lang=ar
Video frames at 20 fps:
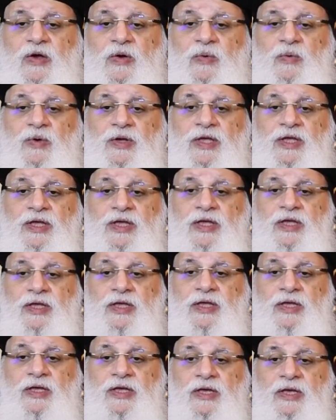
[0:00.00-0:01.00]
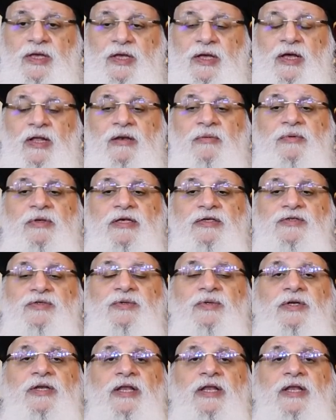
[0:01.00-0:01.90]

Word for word: وقلب يسوع